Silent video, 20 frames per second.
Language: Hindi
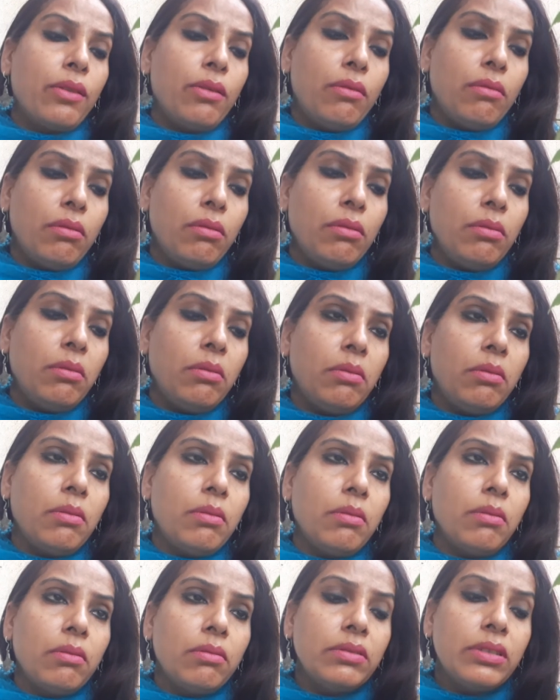तो
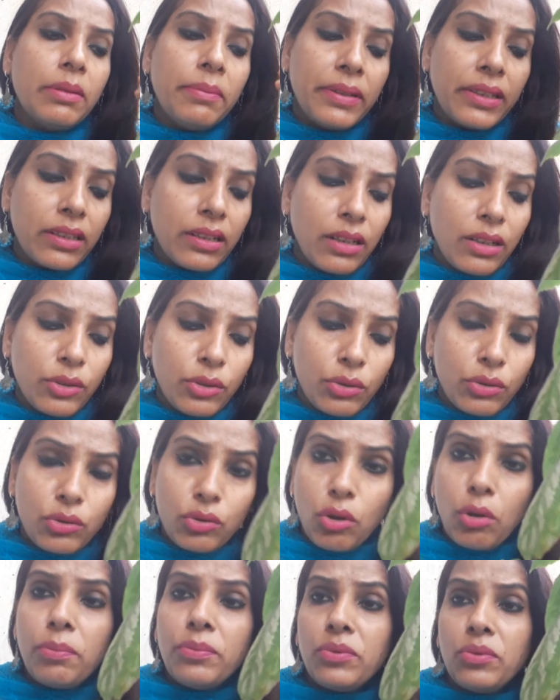जब इसका जो
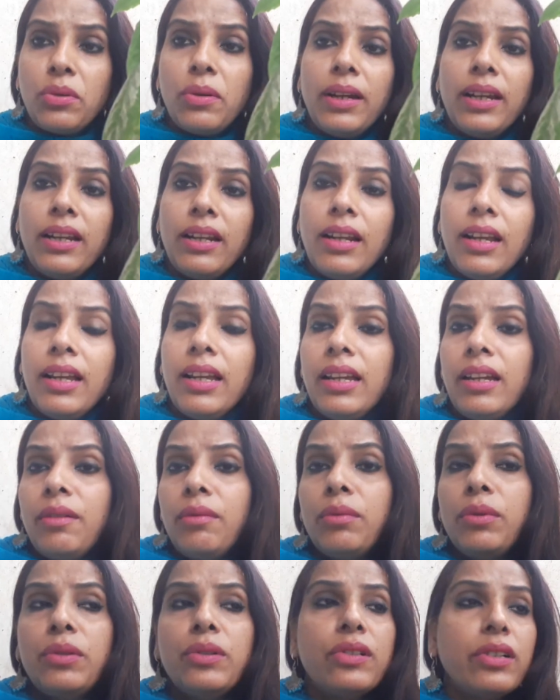टॉप सॉइल है
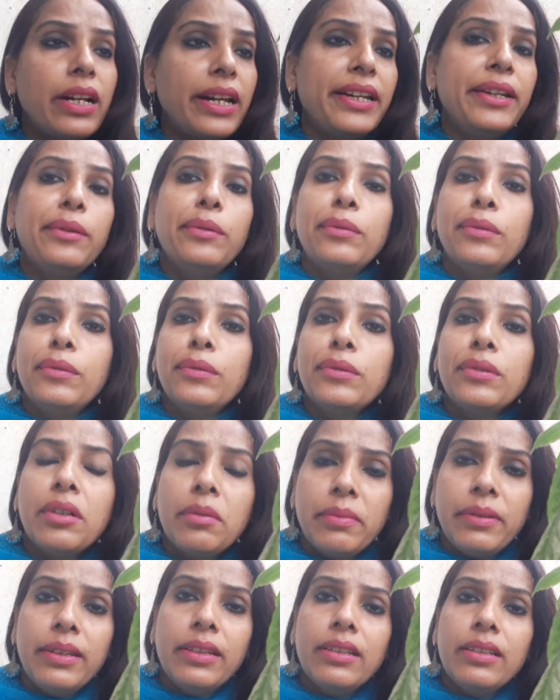वो ड्राई हो
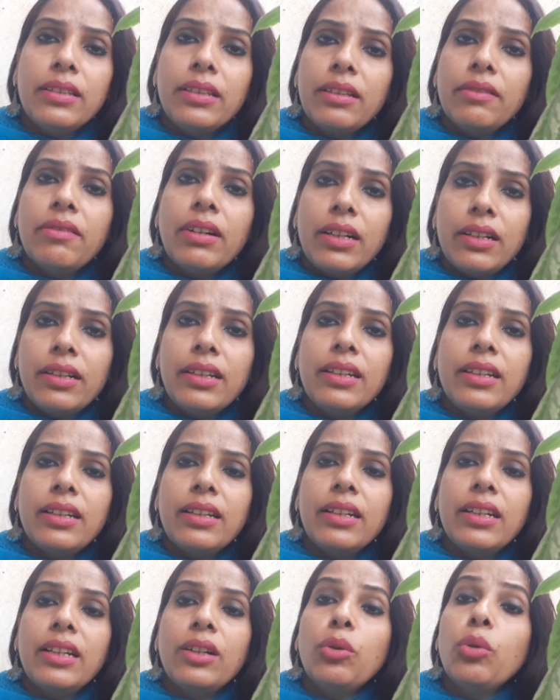तभी इसे वाटरिंग
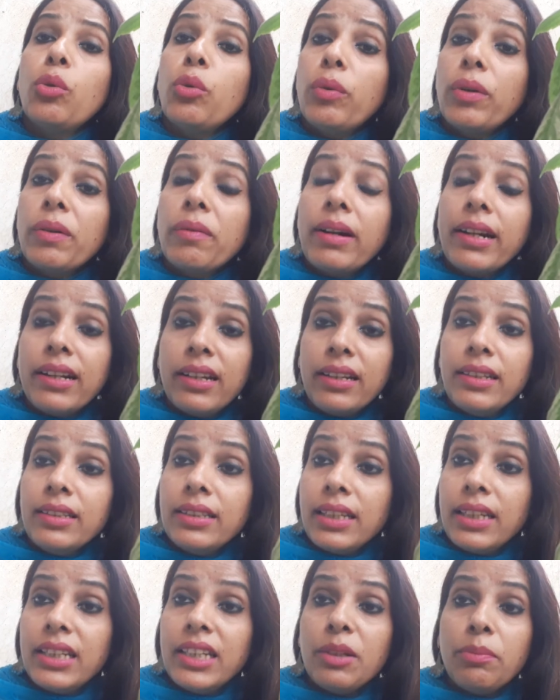करें ओवर वाटरिंग
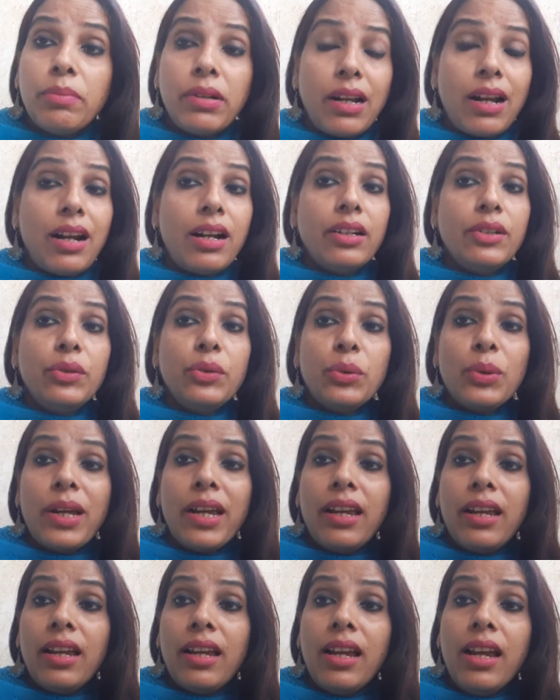से ये प्लांट जो
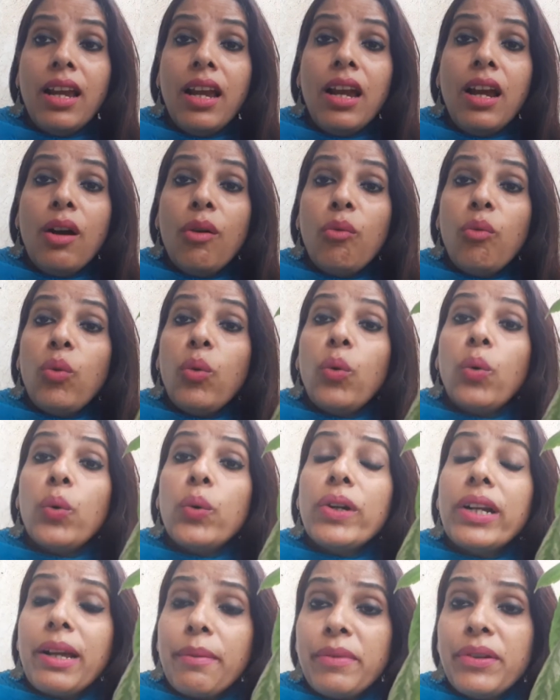है वो
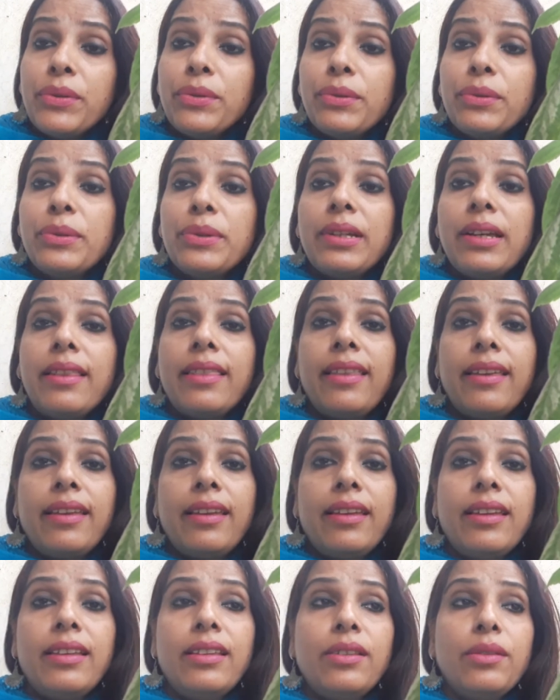डैमेज हो जाते
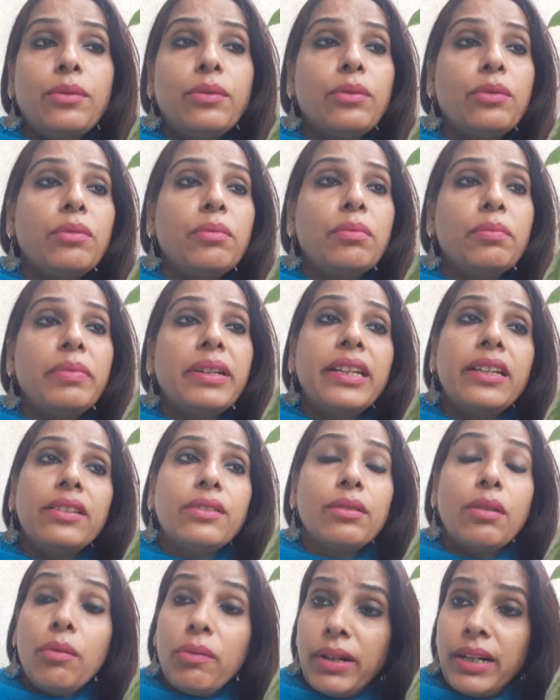हैं सो
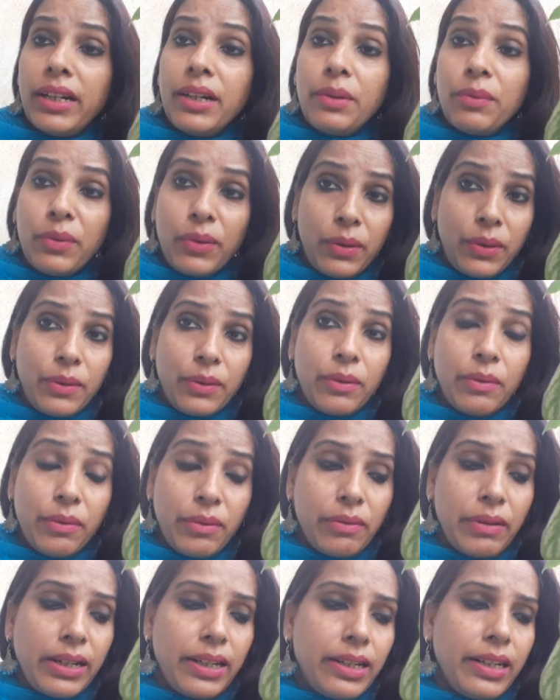प्लीज़ अवॉइड फॉर
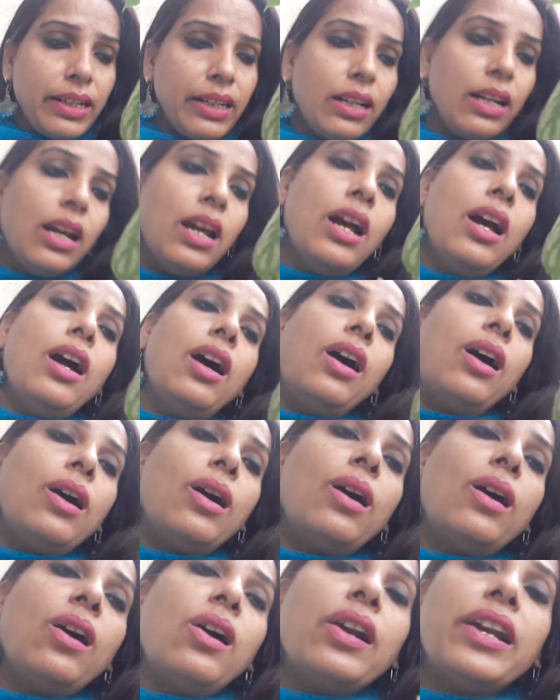ओवर वाटरिंग
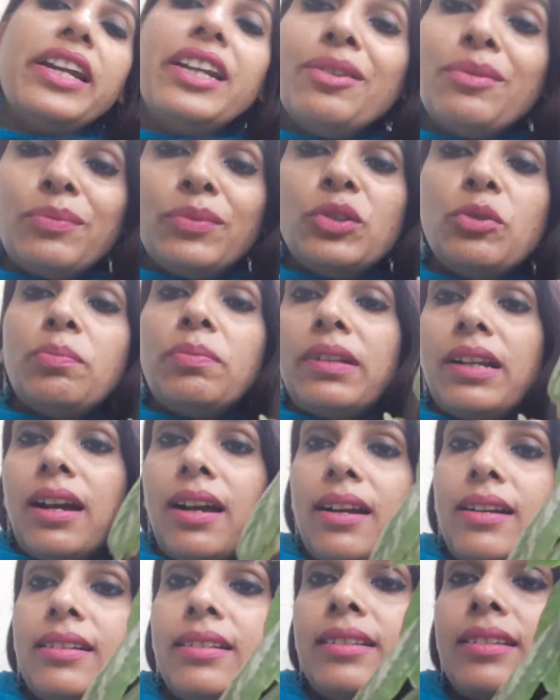और इन जो
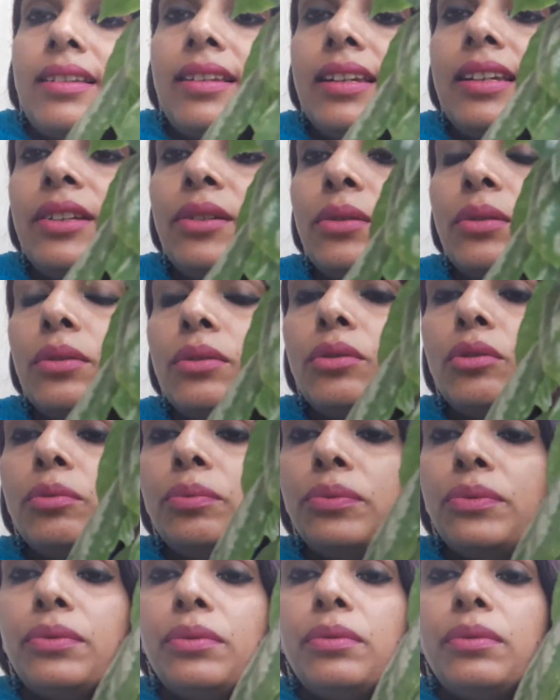प्लांट्स की जो
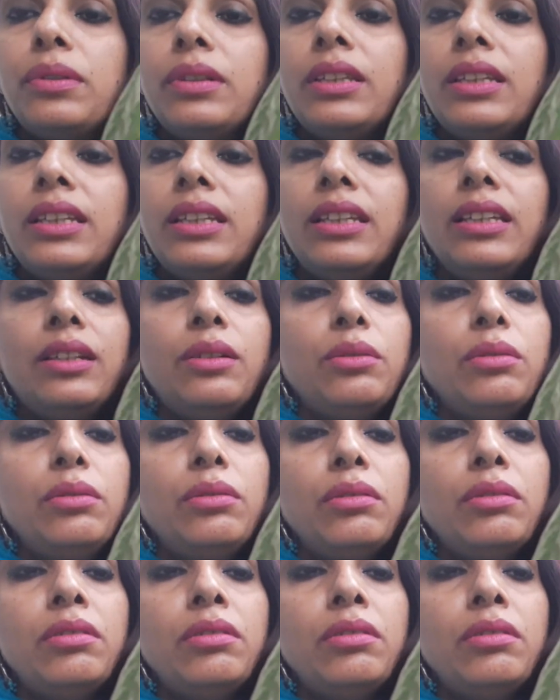खूबसूरती को